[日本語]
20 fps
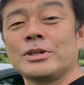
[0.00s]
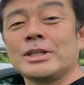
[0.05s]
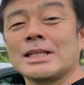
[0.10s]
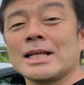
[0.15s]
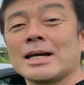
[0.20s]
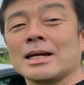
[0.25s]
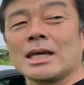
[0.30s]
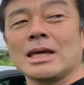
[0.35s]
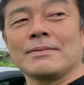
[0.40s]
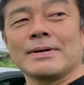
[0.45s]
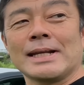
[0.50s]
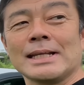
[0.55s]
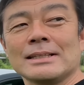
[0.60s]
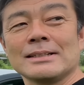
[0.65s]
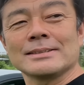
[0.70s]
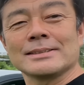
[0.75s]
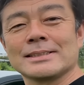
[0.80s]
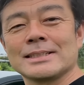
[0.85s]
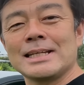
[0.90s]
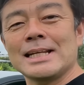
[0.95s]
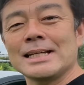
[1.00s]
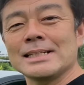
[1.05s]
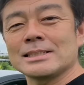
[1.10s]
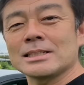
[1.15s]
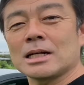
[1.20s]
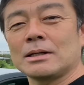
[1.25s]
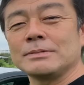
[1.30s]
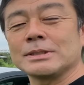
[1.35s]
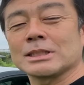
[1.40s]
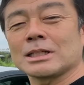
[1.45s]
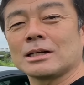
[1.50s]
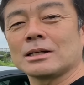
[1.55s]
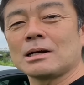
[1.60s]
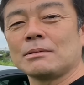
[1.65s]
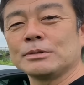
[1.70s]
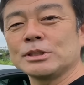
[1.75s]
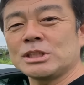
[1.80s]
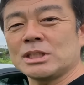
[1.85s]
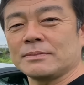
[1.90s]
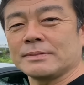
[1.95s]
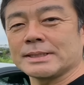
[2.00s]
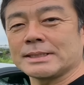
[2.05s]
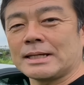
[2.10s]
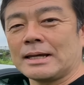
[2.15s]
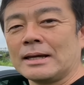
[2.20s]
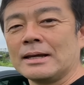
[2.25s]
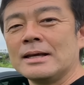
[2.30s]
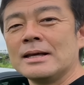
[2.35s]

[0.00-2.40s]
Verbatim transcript: いただければあなたの次の愛車が見つかるかもしれません